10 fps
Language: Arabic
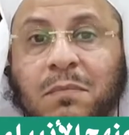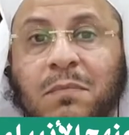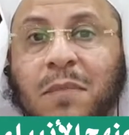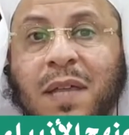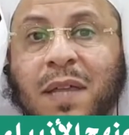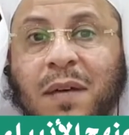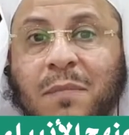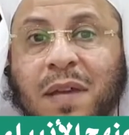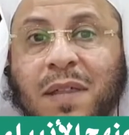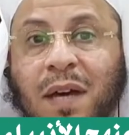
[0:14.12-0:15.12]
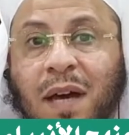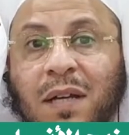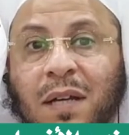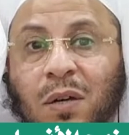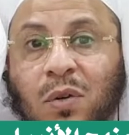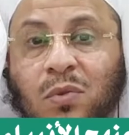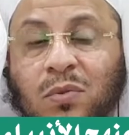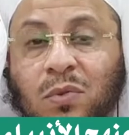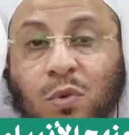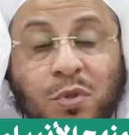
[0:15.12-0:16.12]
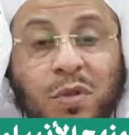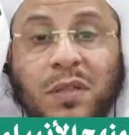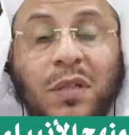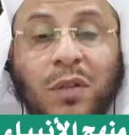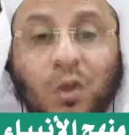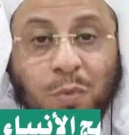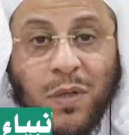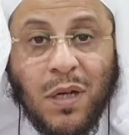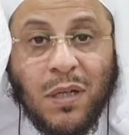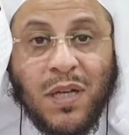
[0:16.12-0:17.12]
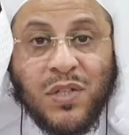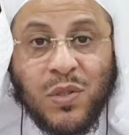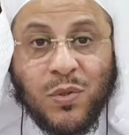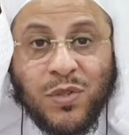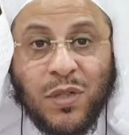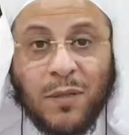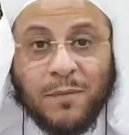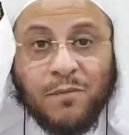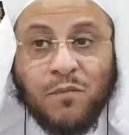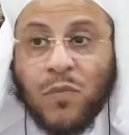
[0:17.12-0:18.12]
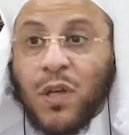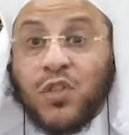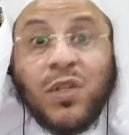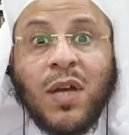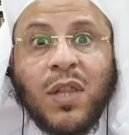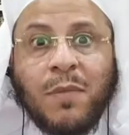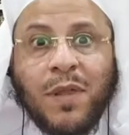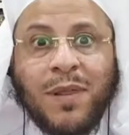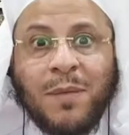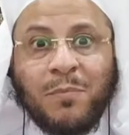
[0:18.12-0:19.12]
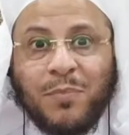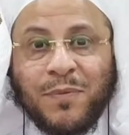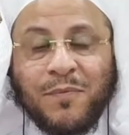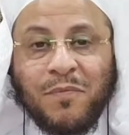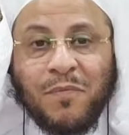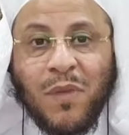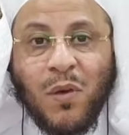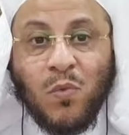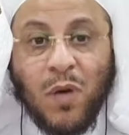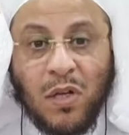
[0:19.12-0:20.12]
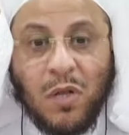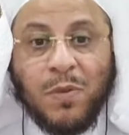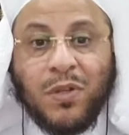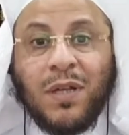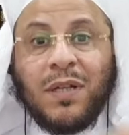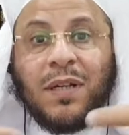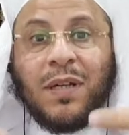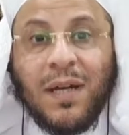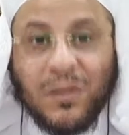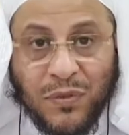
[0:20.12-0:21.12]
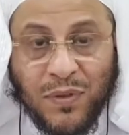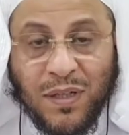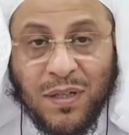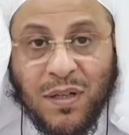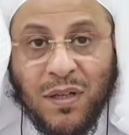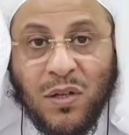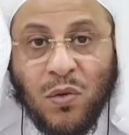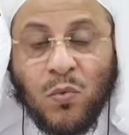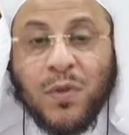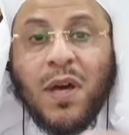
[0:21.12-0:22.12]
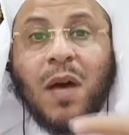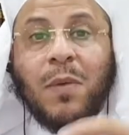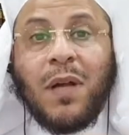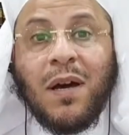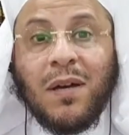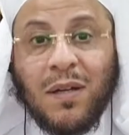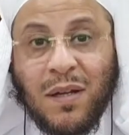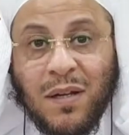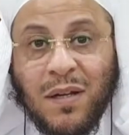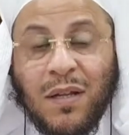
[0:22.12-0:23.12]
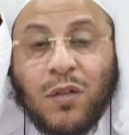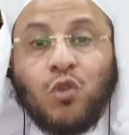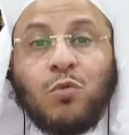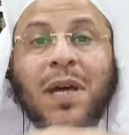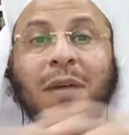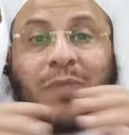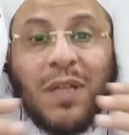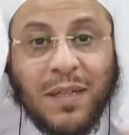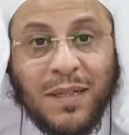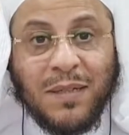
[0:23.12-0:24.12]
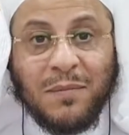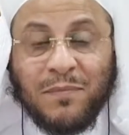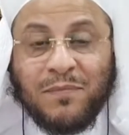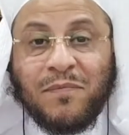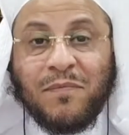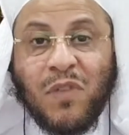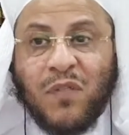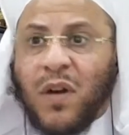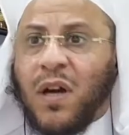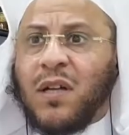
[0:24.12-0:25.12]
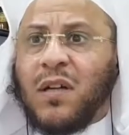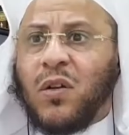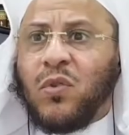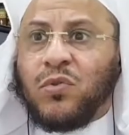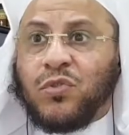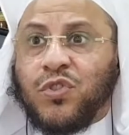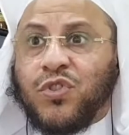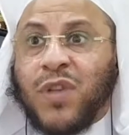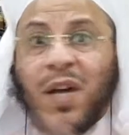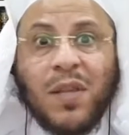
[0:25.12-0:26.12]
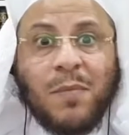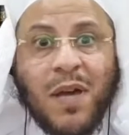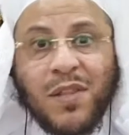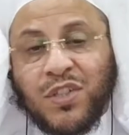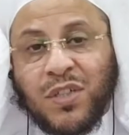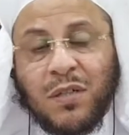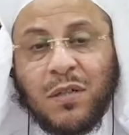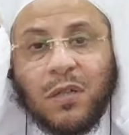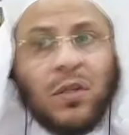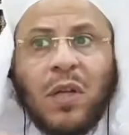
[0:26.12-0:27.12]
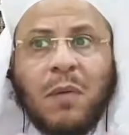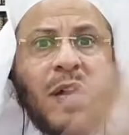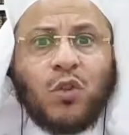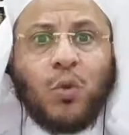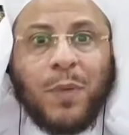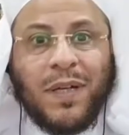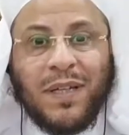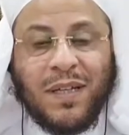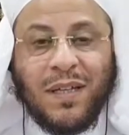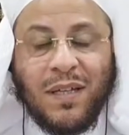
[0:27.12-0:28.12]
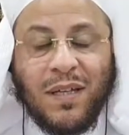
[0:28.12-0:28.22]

ماذا ماذا قال له؟ هو يريد التوبة إلى الله عز وجل استعظم الذنب وغلبت عليه العاطفة وذهب العقل لأنه ما يمتلك علم فقال له استعظم هذا الشيء إن الله ما يتوب عليك